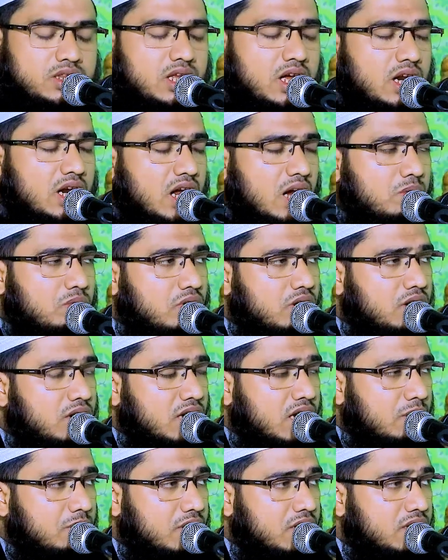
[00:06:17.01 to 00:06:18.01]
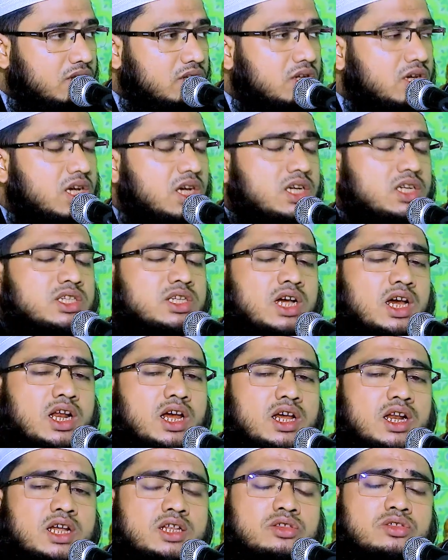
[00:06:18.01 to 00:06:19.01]
তার আমল নামাই
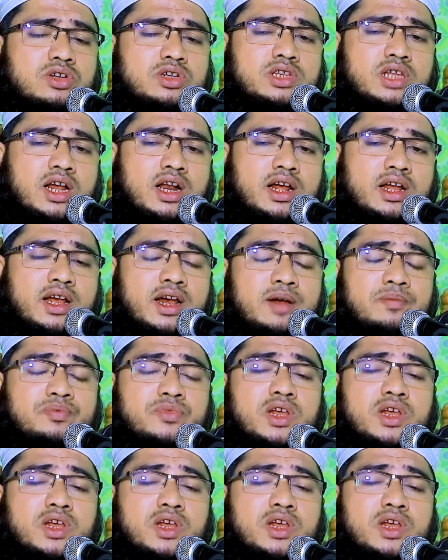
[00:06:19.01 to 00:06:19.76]
সারা রাত্রি দাঁড়ায়